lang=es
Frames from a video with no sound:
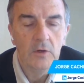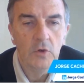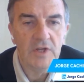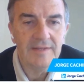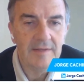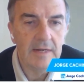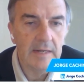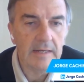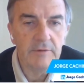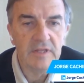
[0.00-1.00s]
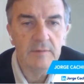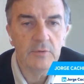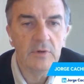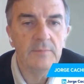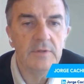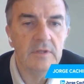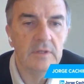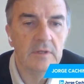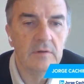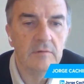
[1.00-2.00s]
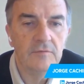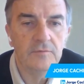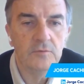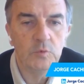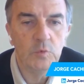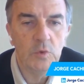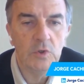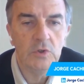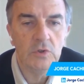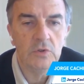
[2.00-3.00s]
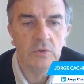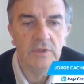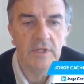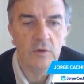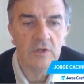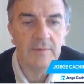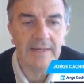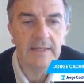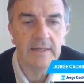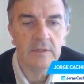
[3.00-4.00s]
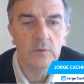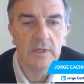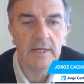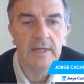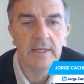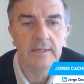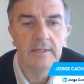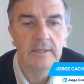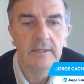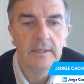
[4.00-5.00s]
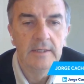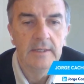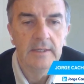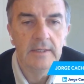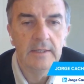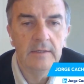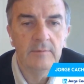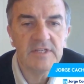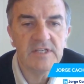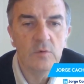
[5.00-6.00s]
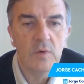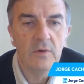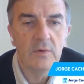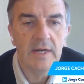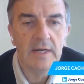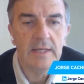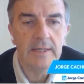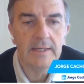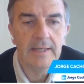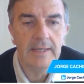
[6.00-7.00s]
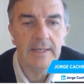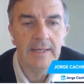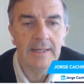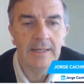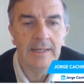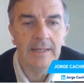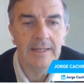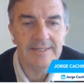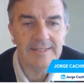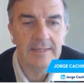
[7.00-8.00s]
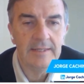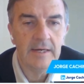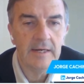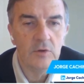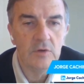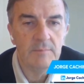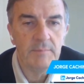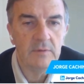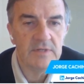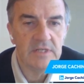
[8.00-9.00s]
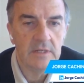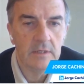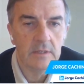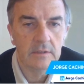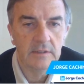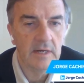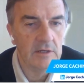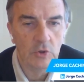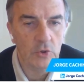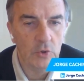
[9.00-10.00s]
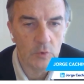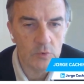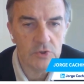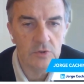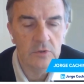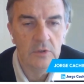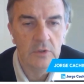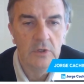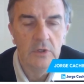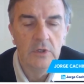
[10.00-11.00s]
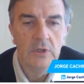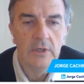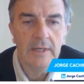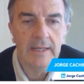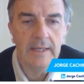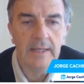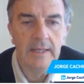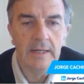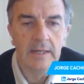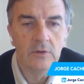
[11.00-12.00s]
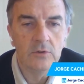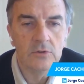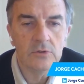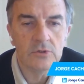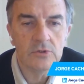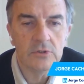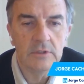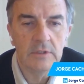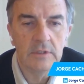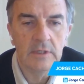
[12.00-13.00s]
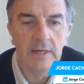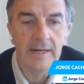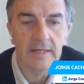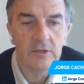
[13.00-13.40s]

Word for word: lo que tiene en la cabeza probablemente del futuro de lo que va a quedar de Ucrania eh, va a ser una Ucrania que al este del río Níper va a ser territorio ruso, que los, eh, las